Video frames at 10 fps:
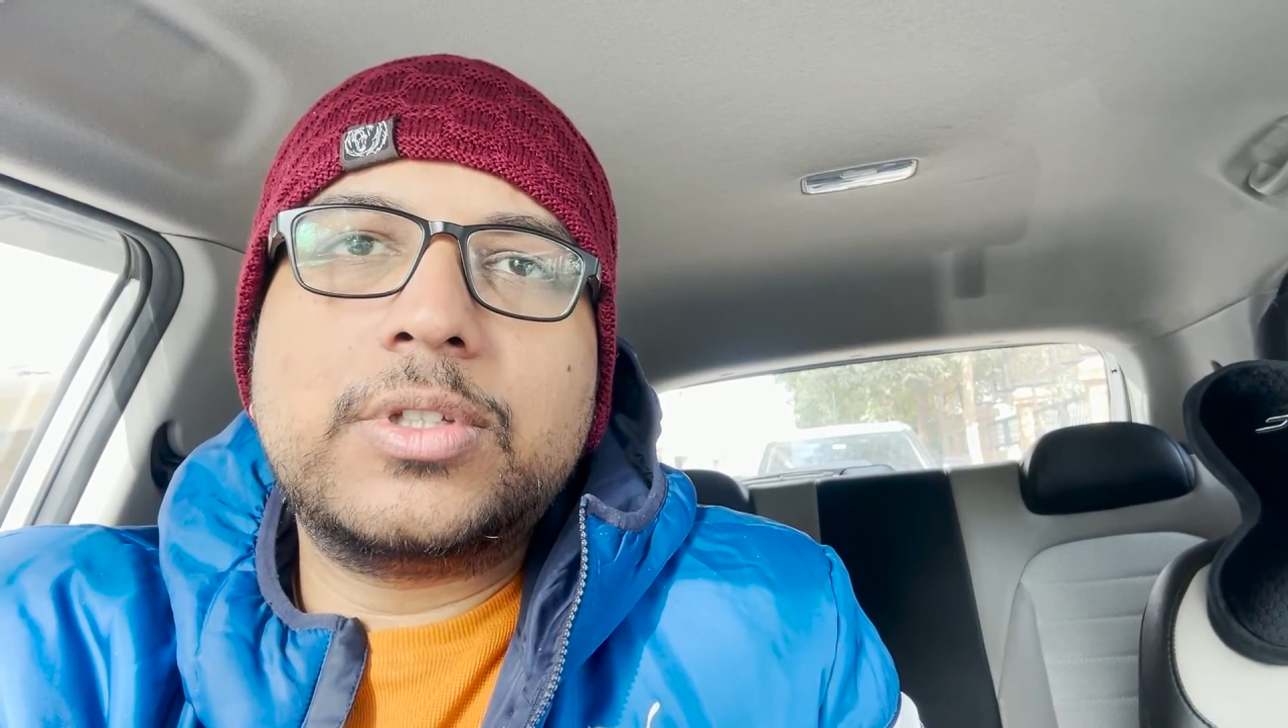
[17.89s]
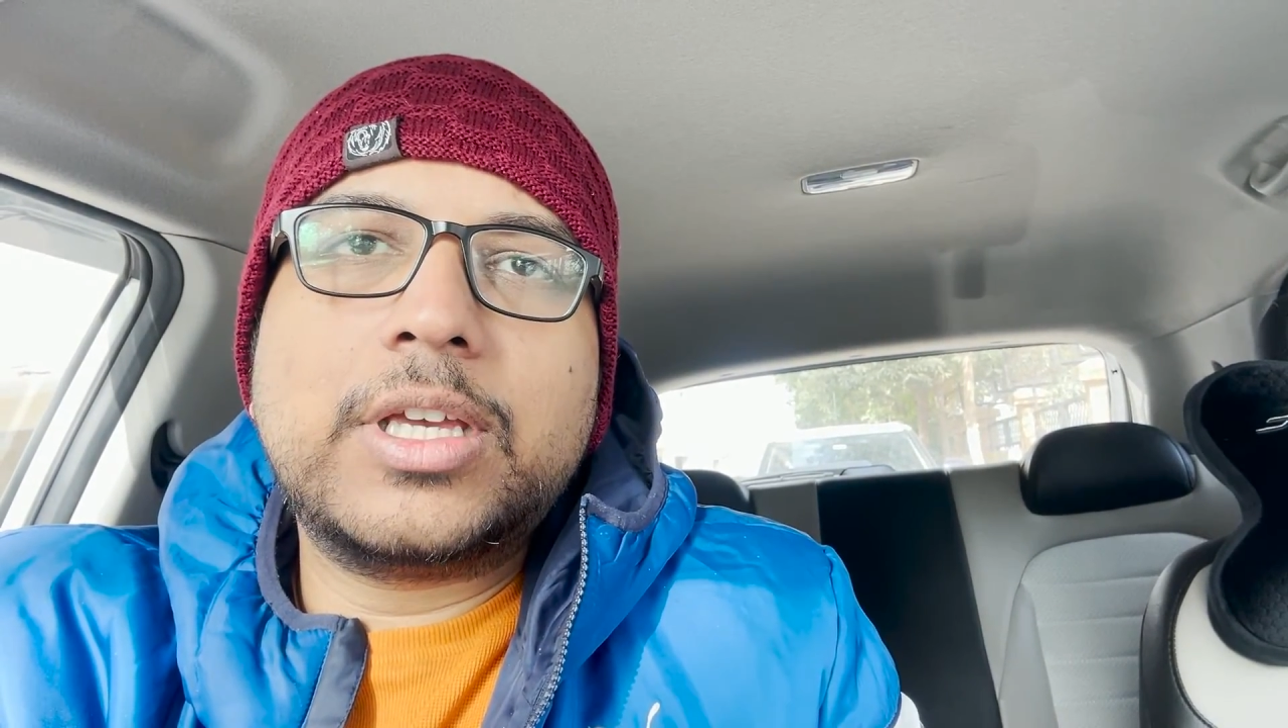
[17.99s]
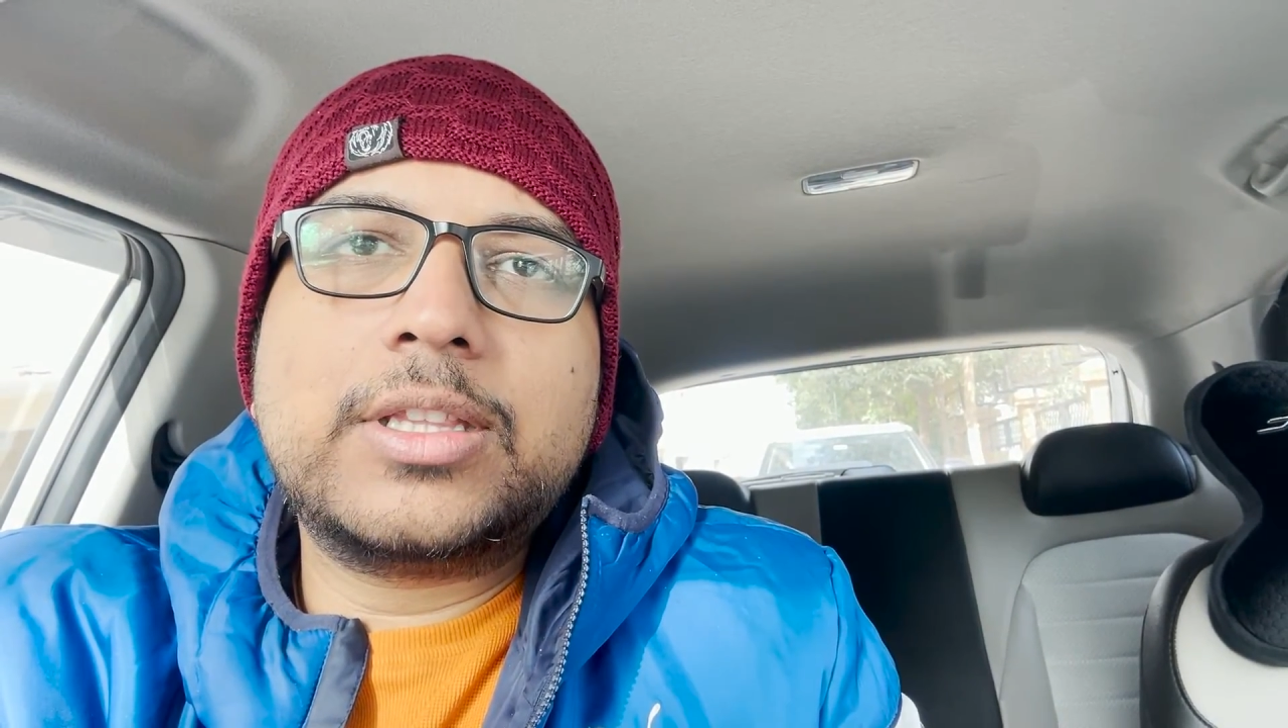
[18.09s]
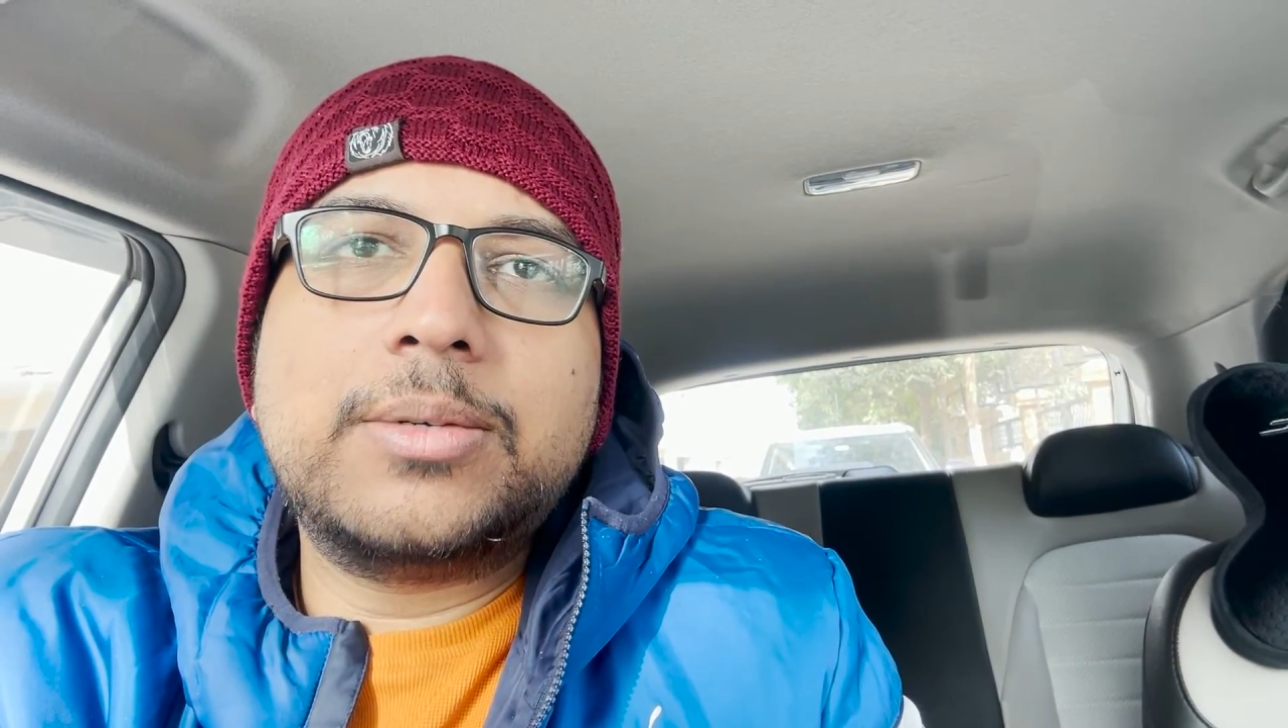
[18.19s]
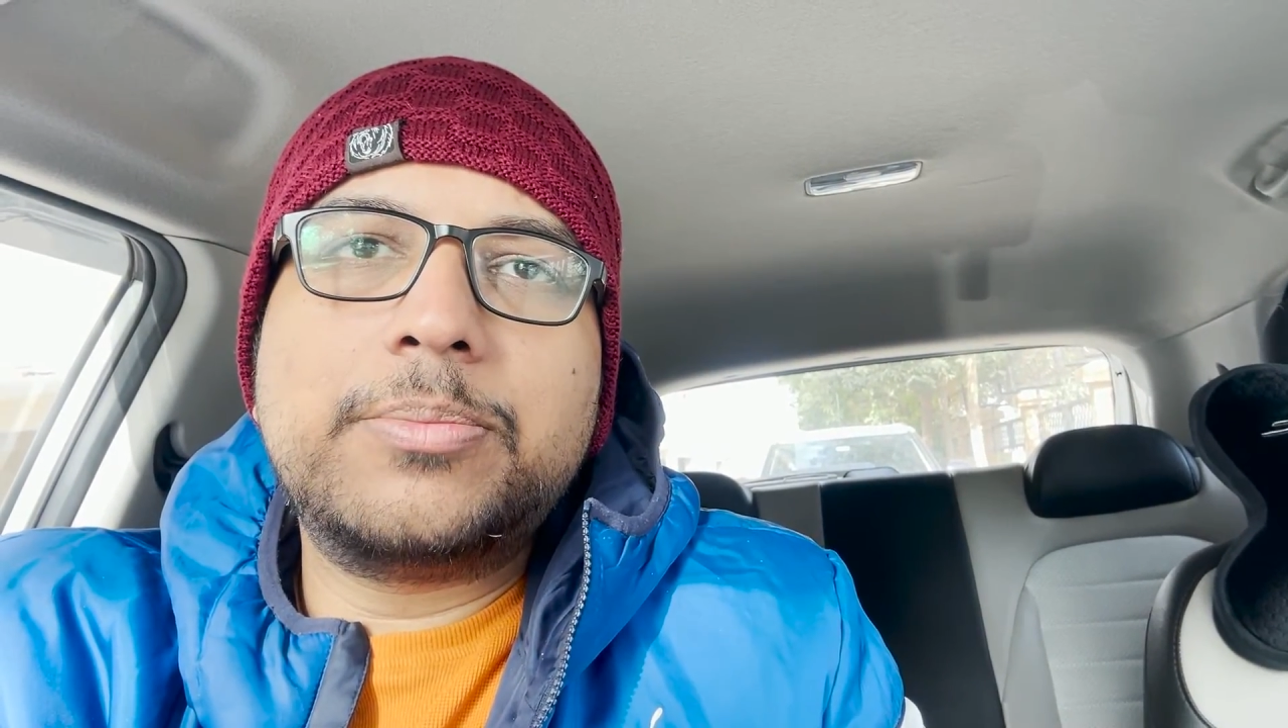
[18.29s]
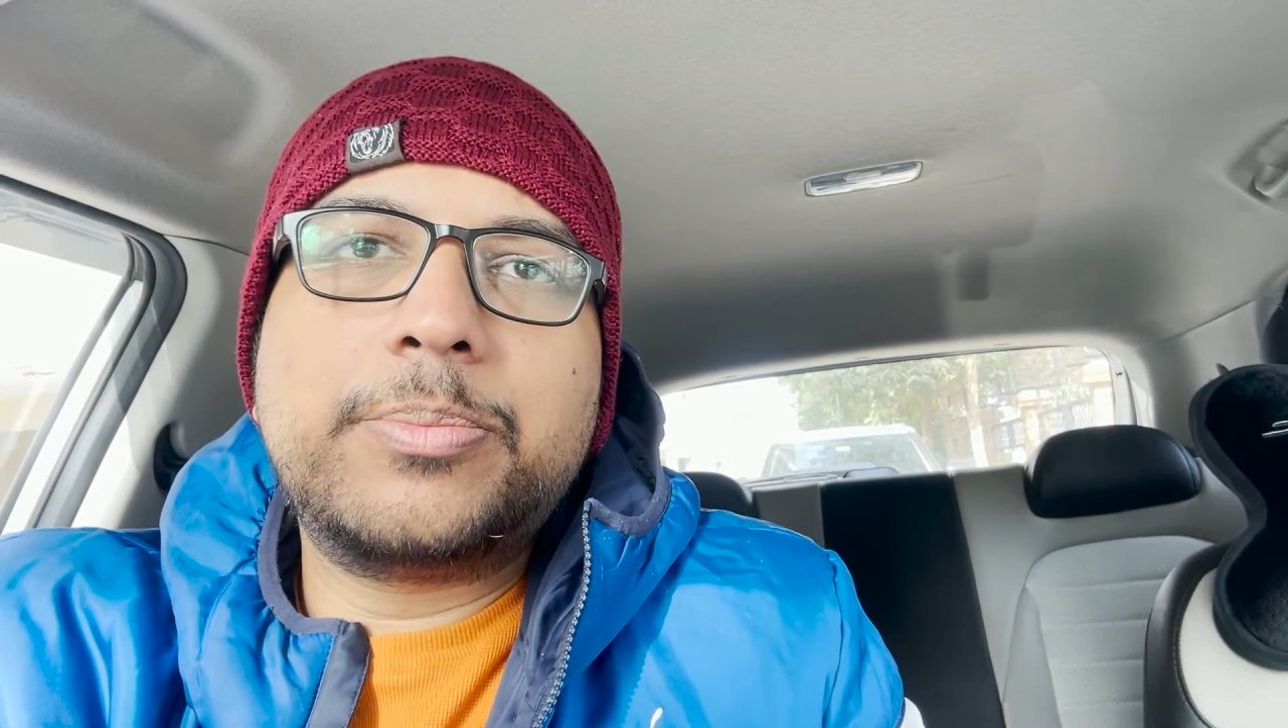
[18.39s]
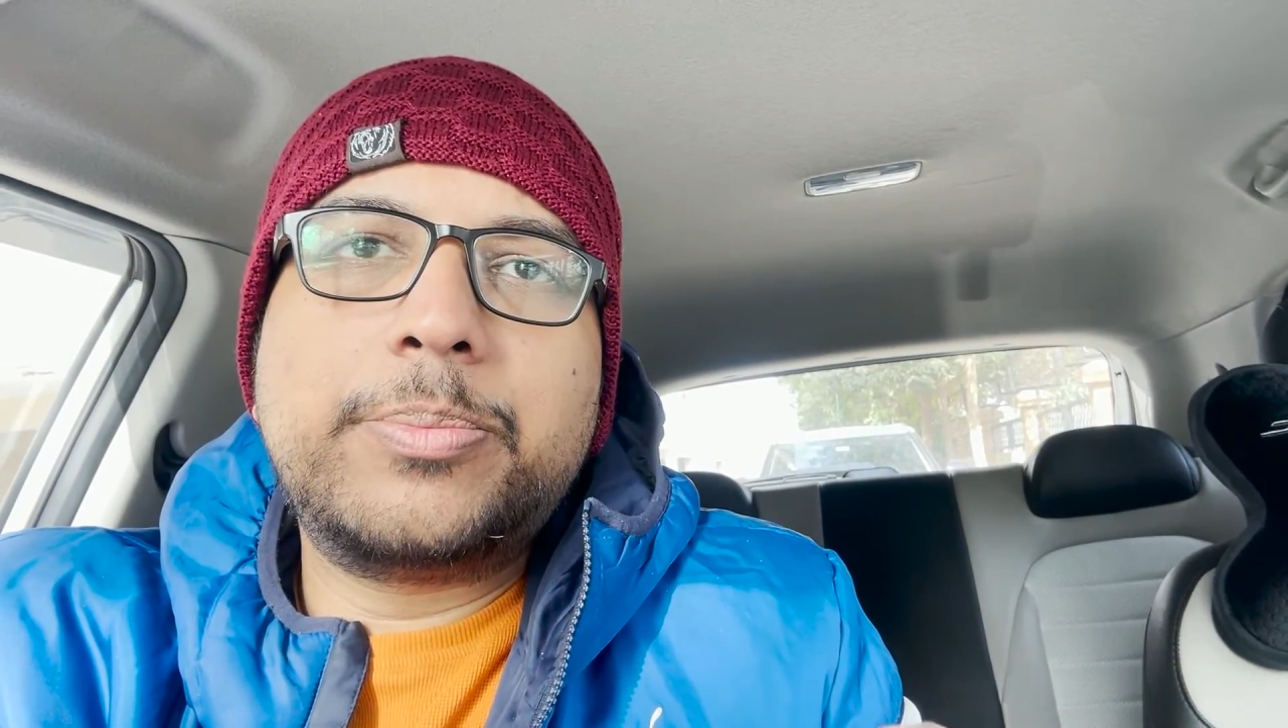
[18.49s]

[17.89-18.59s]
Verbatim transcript: एकदम